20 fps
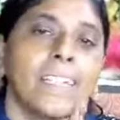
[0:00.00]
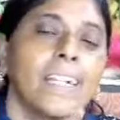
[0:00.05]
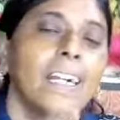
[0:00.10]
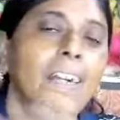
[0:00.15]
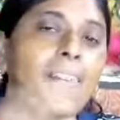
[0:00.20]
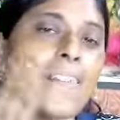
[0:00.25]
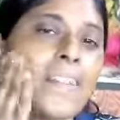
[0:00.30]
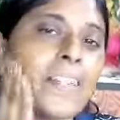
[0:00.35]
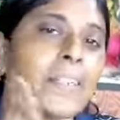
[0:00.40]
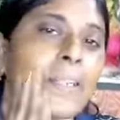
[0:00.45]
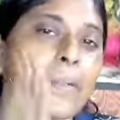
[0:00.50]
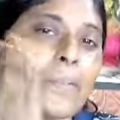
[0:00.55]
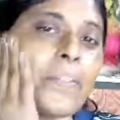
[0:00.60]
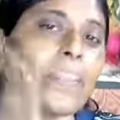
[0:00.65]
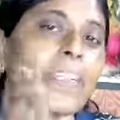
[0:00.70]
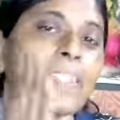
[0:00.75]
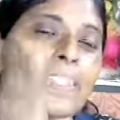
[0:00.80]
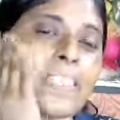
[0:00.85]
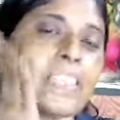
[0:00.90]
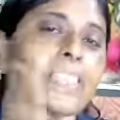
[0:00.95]
కావాలంటే
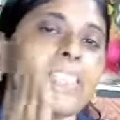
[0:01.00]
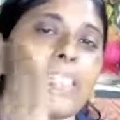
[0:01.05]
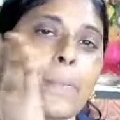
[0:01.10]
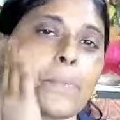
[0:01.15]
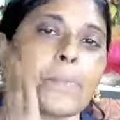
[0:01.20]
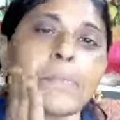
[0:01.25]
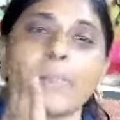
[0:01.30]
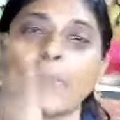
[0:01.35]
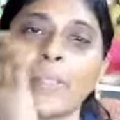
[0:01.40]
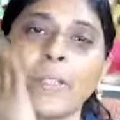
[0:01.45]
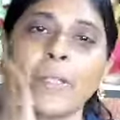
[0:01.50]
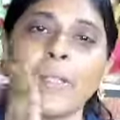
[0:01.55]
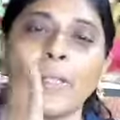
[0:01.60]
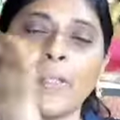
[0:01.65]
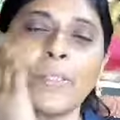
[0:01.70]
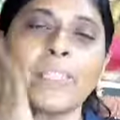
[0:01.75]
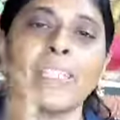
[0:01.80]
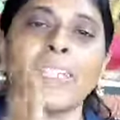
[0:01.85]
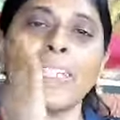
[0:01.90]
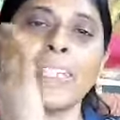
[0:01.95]
ఫేషియల్ స్టెప్స్ కూడా
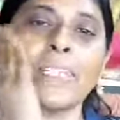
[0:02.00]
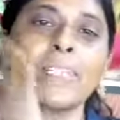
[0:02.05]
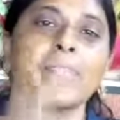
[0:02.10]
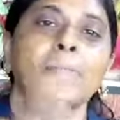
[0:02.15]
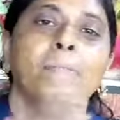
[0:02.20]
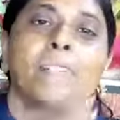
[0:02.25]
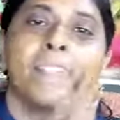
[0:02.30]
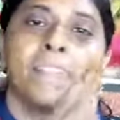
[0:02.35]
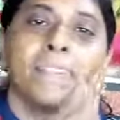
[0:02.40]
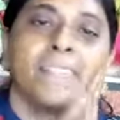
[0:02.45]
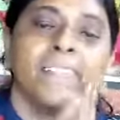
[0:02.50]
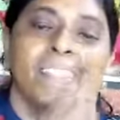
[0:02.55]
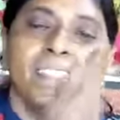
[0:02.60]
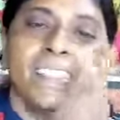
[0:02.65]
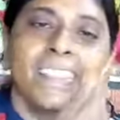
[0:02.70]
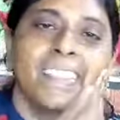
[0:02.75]
యూజ్ చేయొచ్చు మనం